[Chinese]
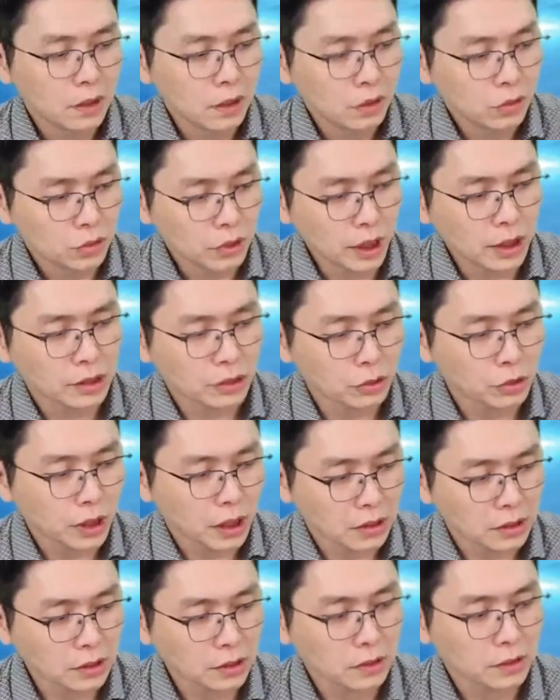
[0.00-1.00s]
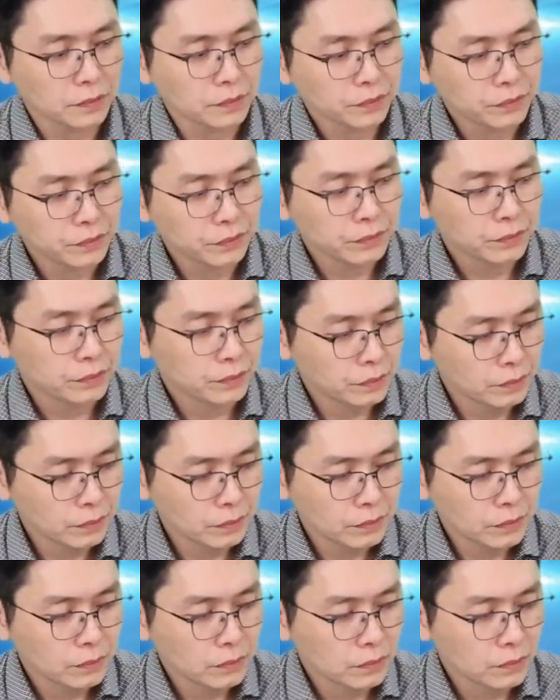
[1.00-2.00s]
股价持续强势。
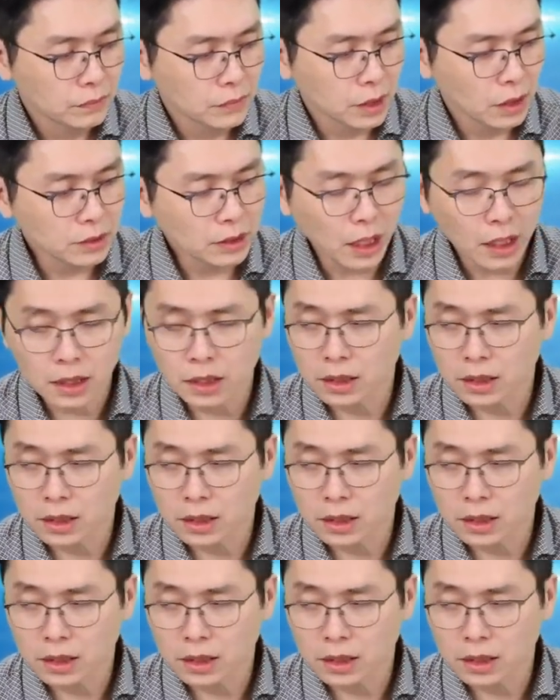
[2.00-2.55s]
那昌